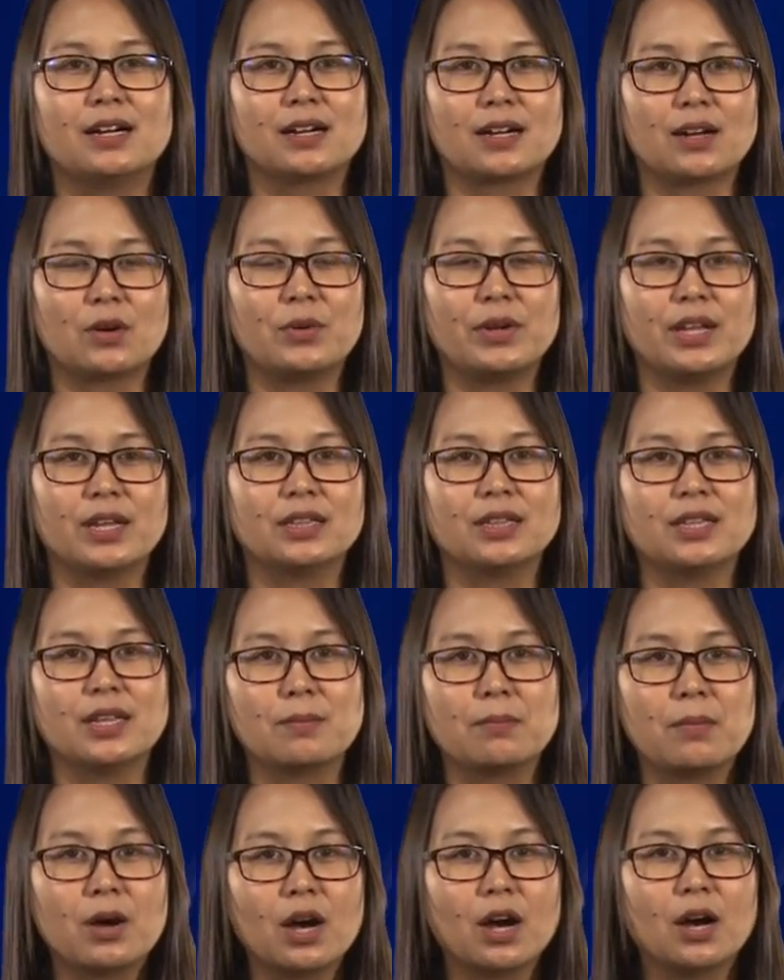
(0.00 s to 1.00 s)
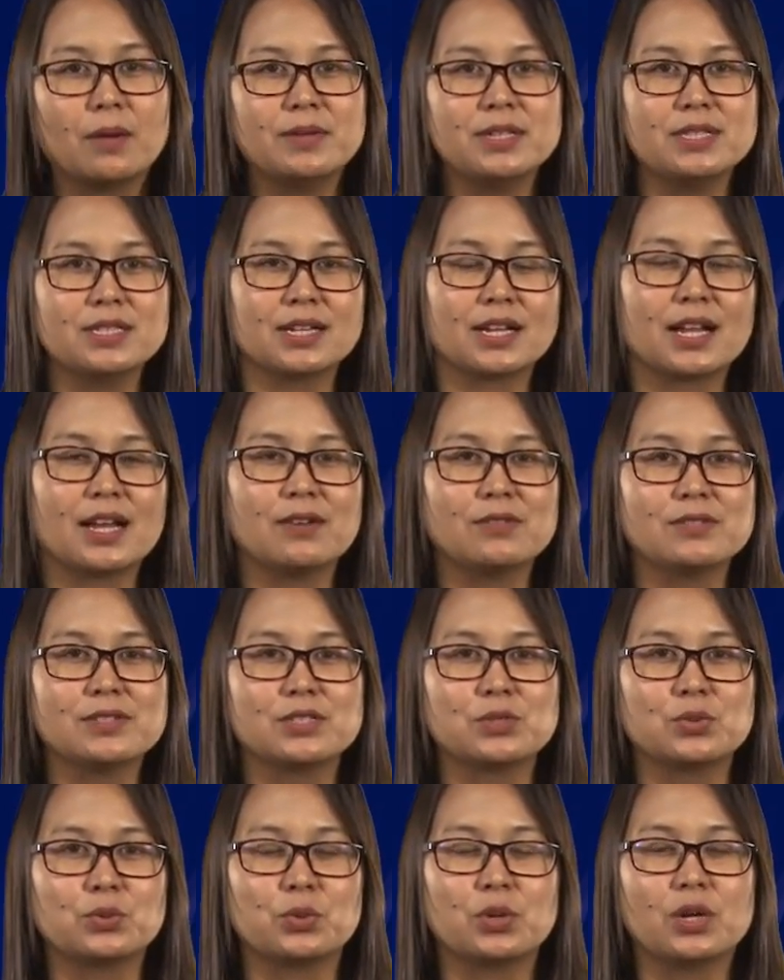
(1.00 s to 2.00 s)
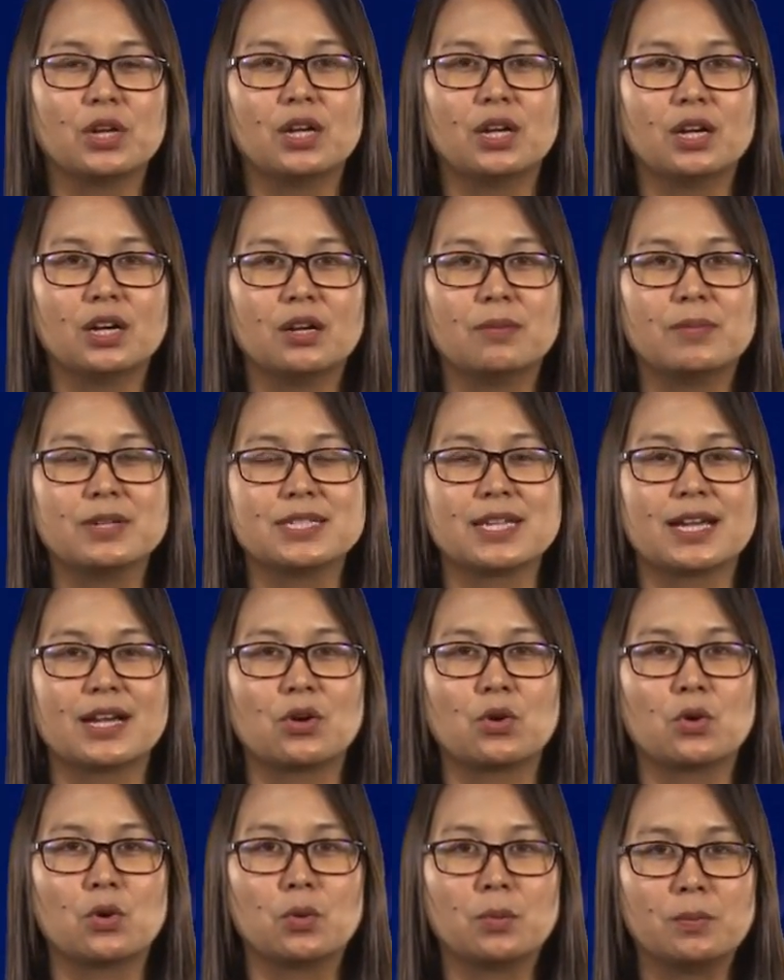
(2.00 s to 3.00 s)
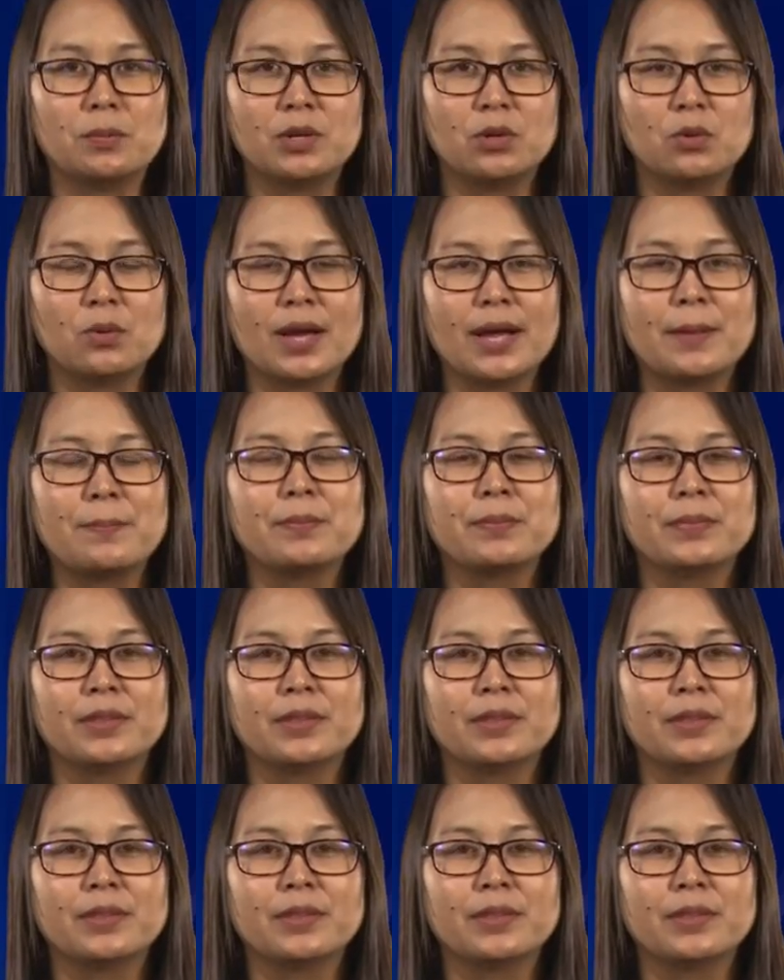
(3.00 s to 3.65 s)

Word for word: เราเนี่ยเตรียมพร้อมที่จะเข้าสู่ประชาคมหรือว่า